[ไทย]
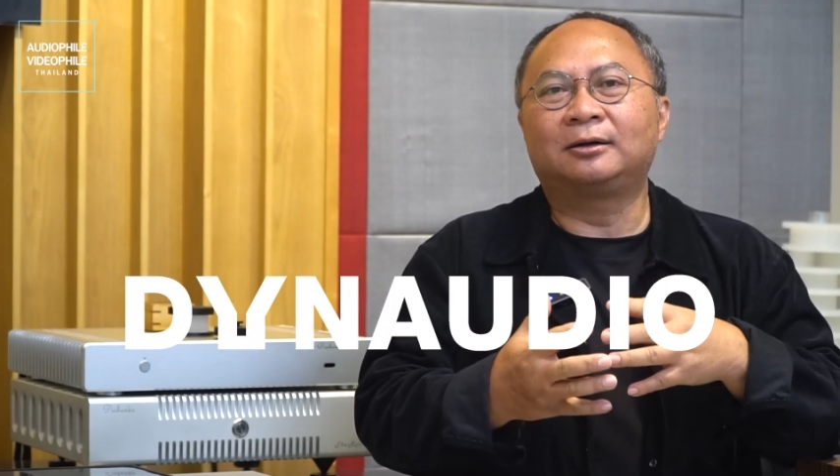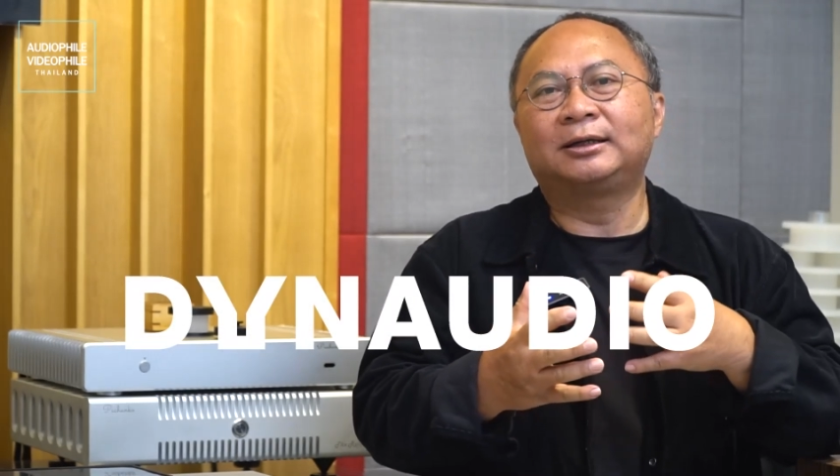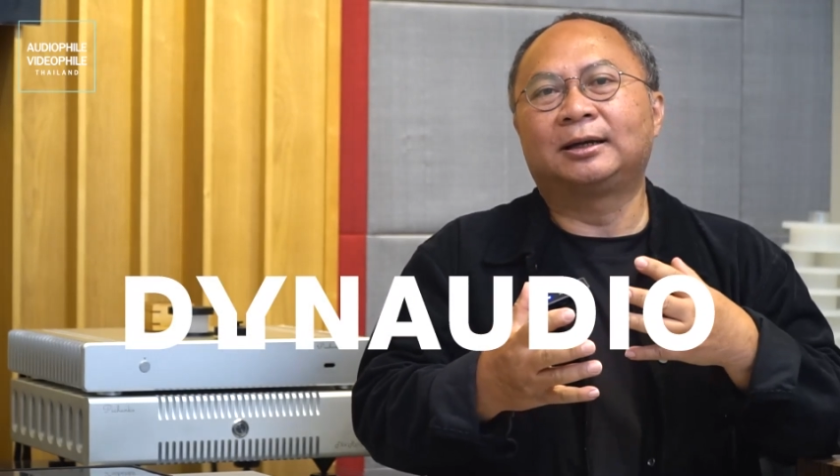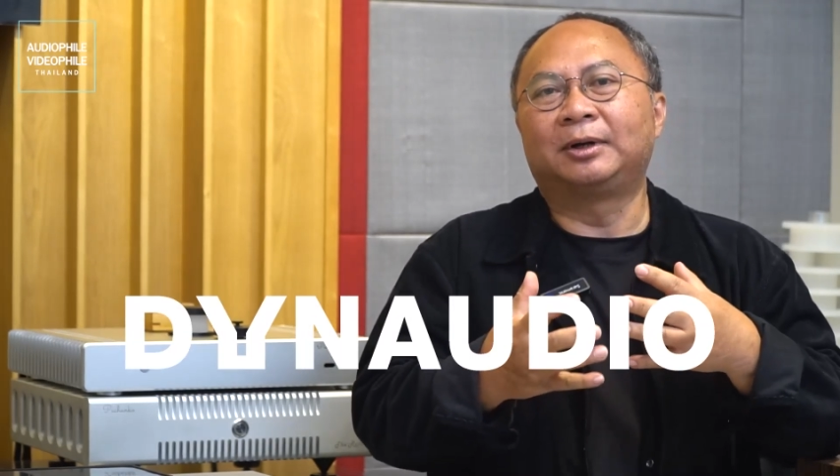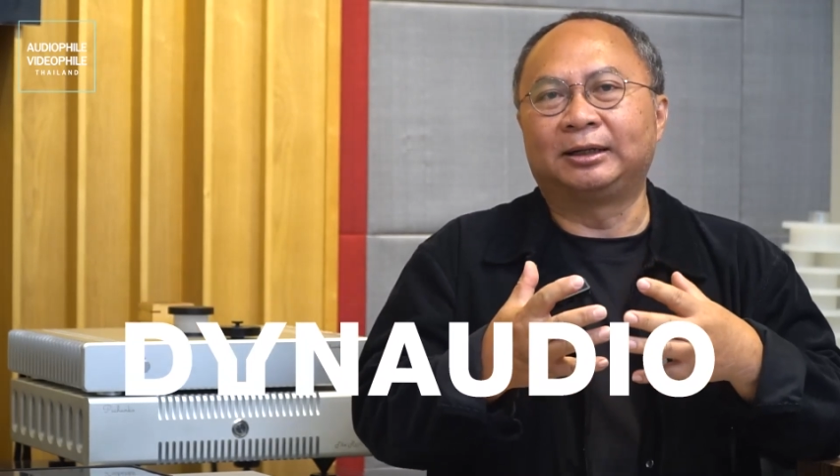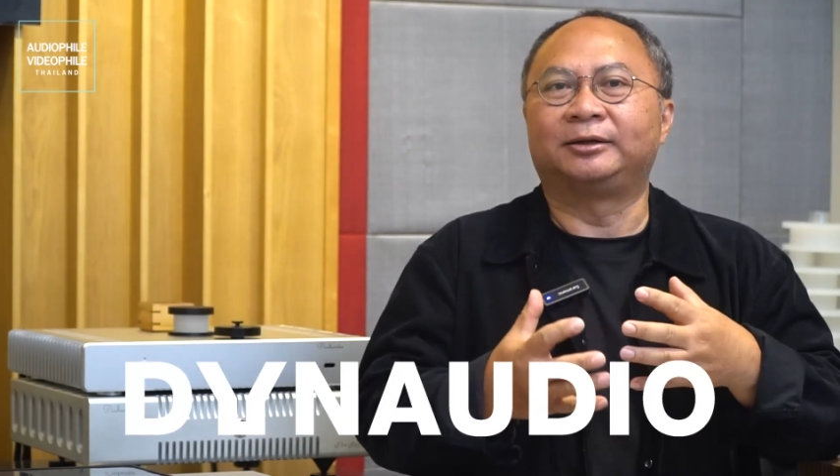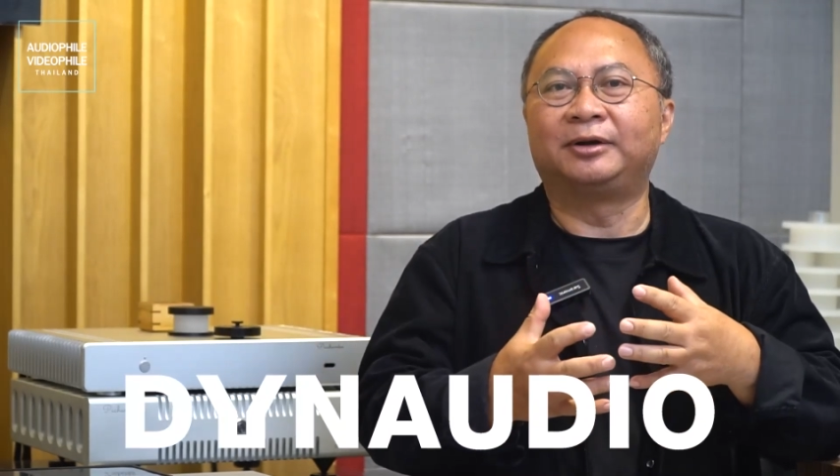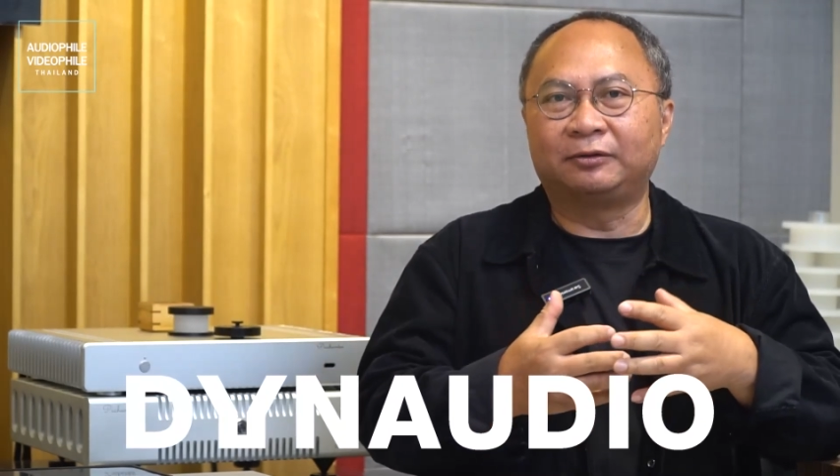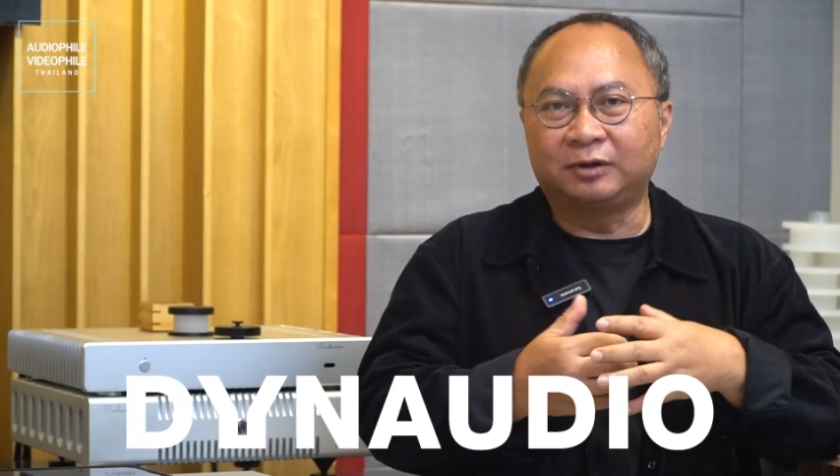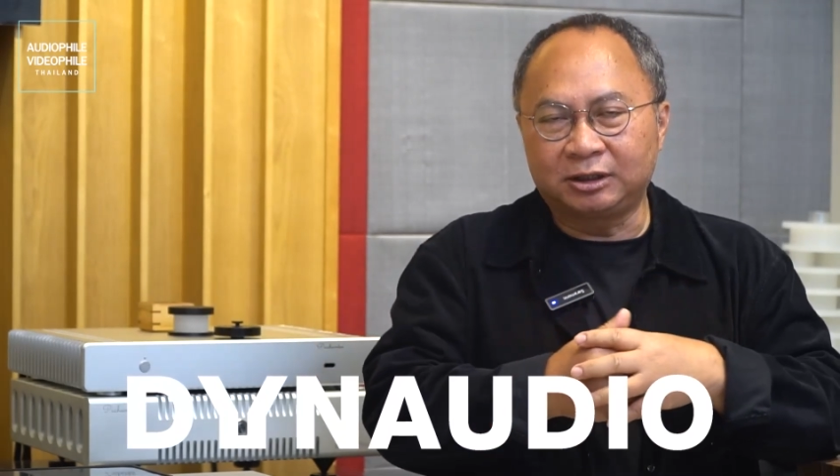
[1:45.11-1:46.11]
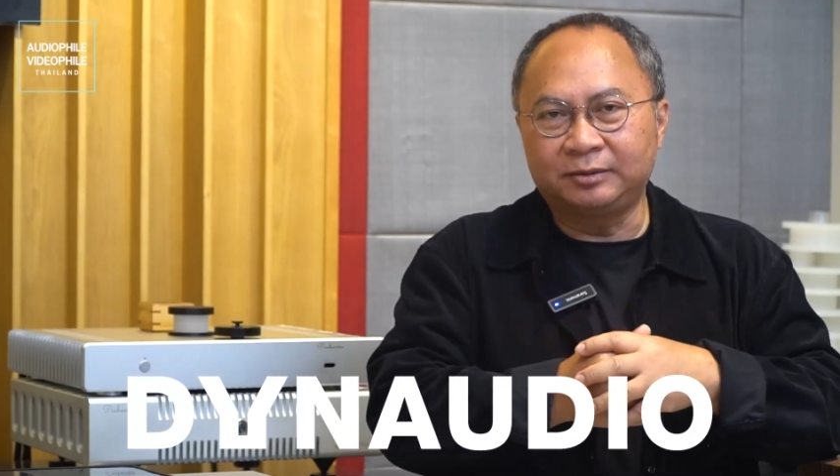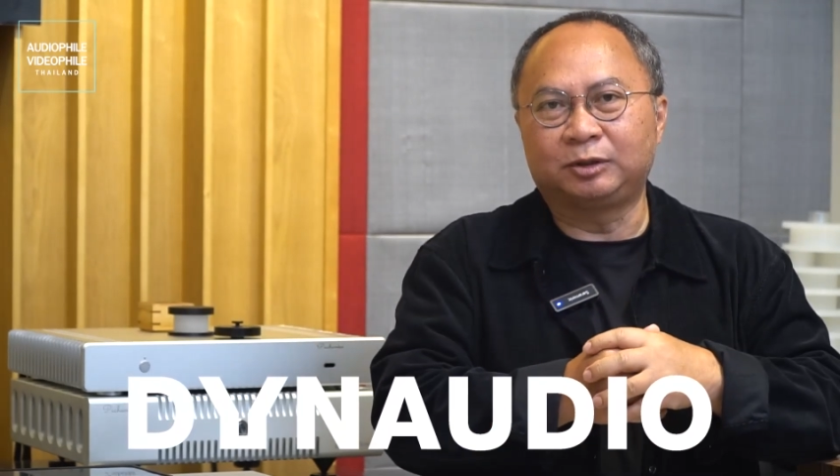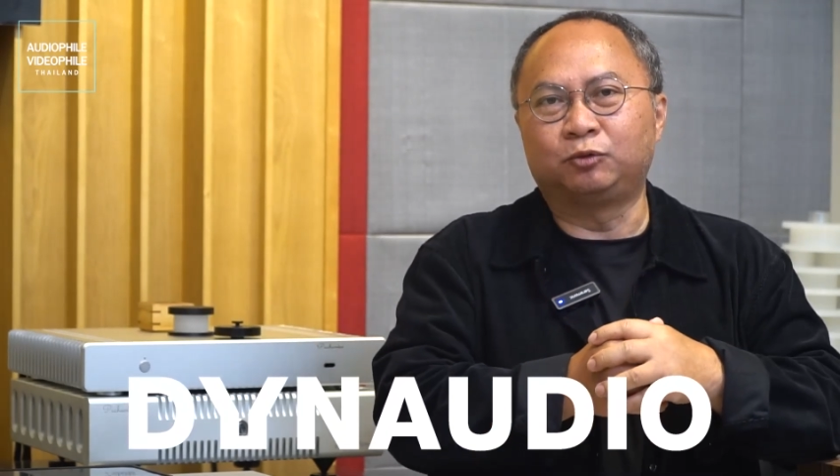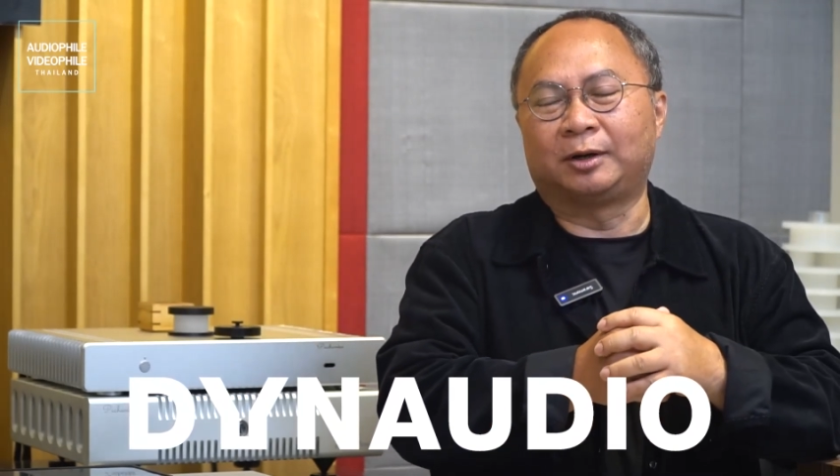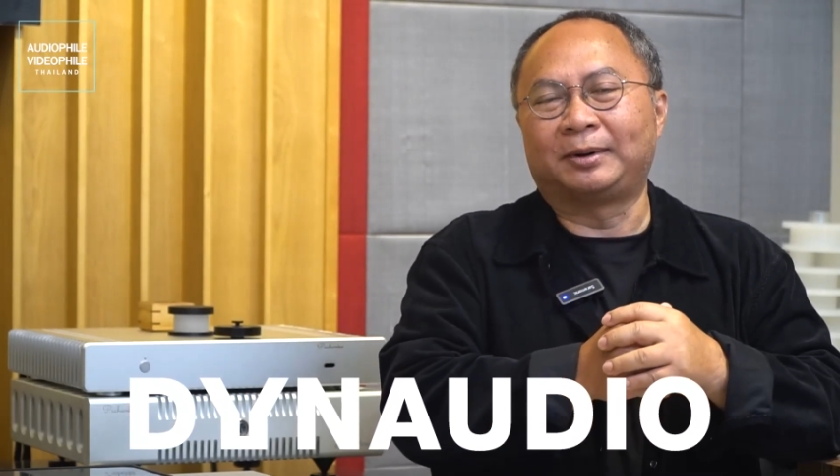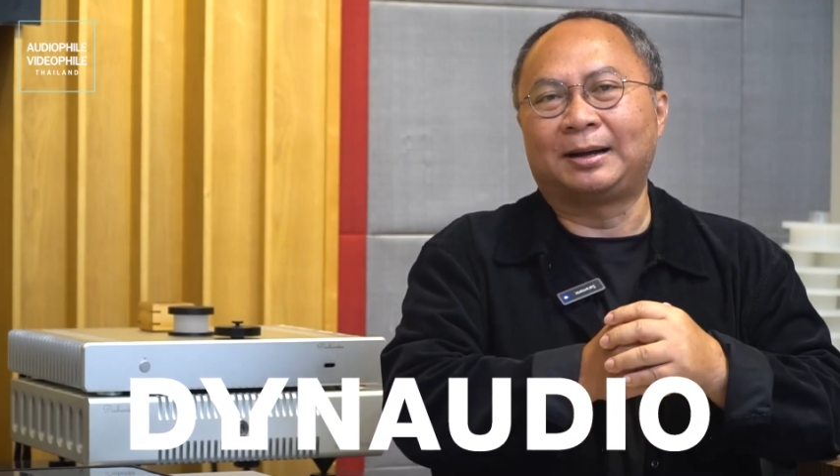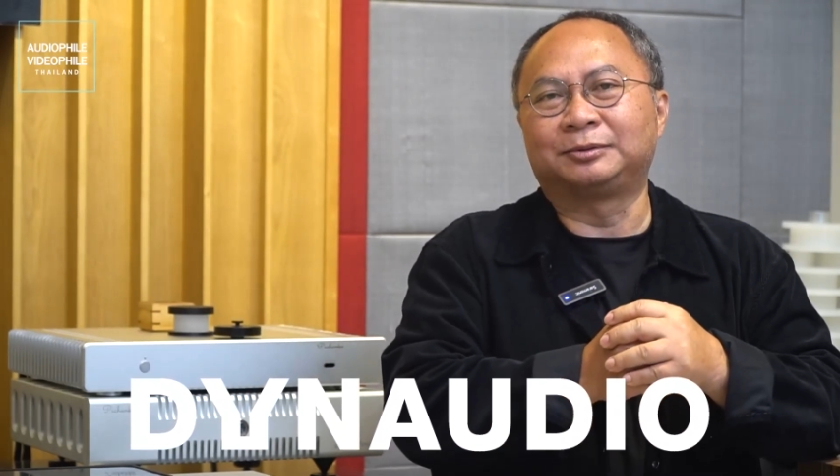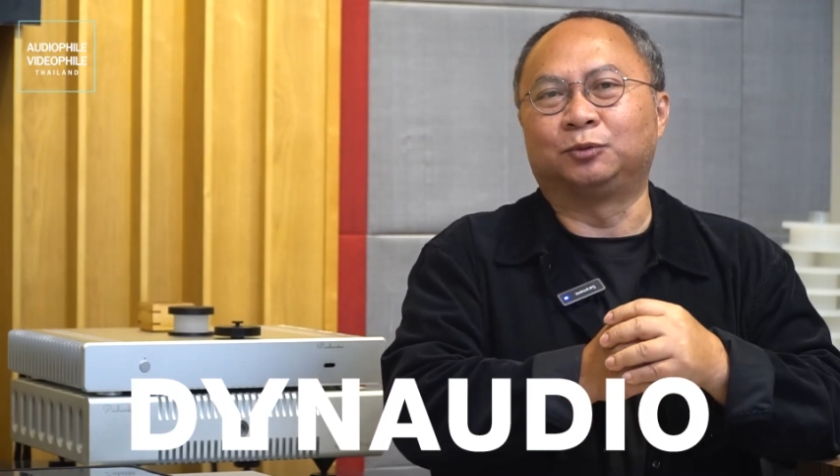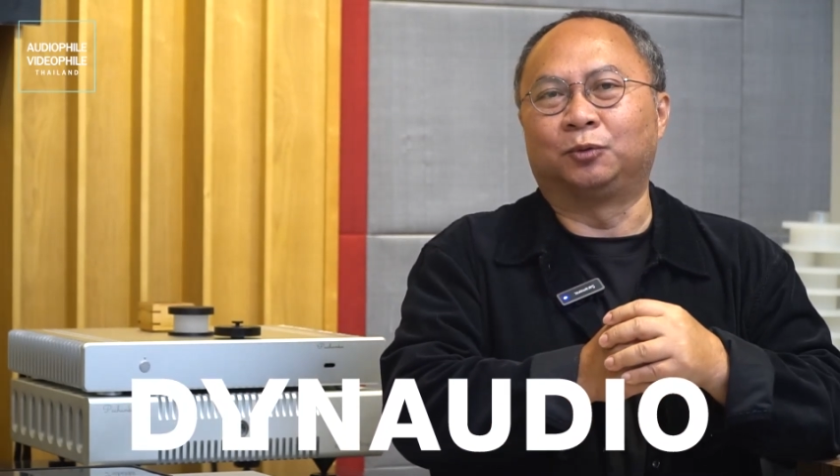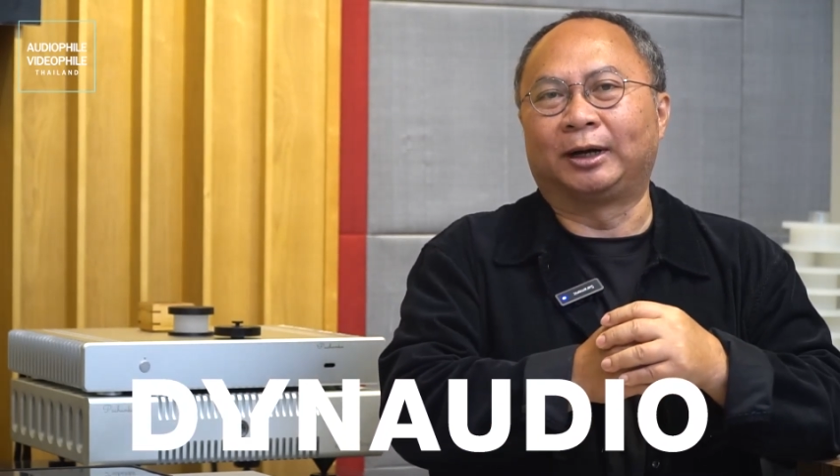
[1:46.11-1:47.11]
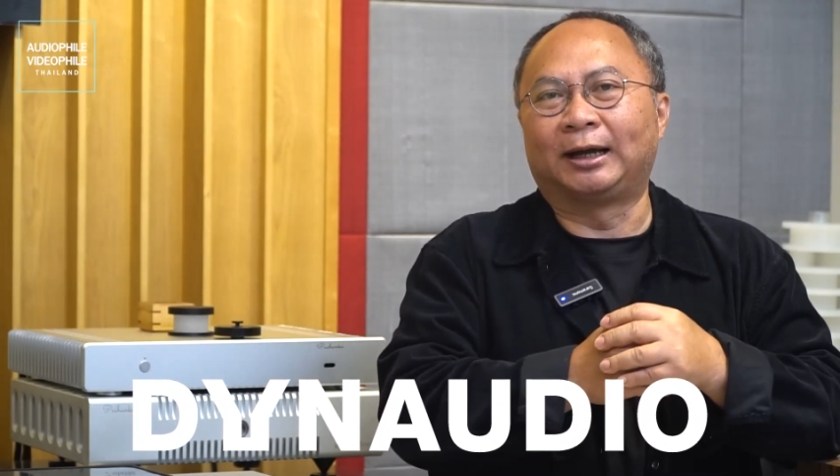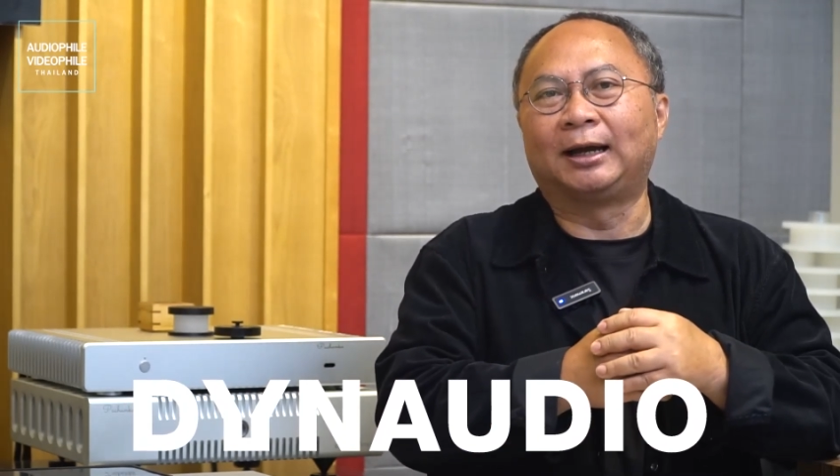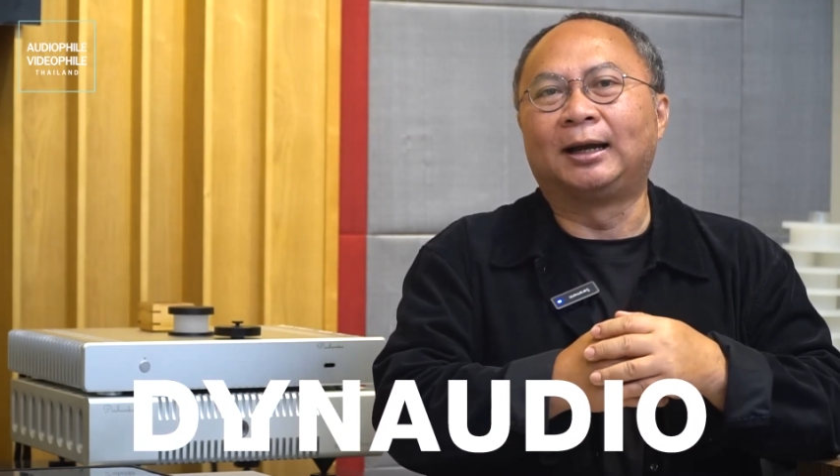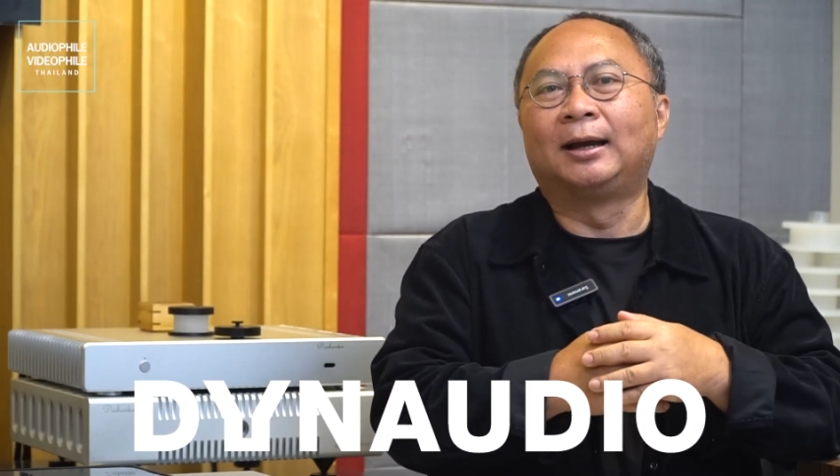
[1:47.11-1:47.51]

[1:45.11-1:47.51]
ก็ยังผลิตไดรเวอร์ที่มีคุณภาพสูงนะฮะ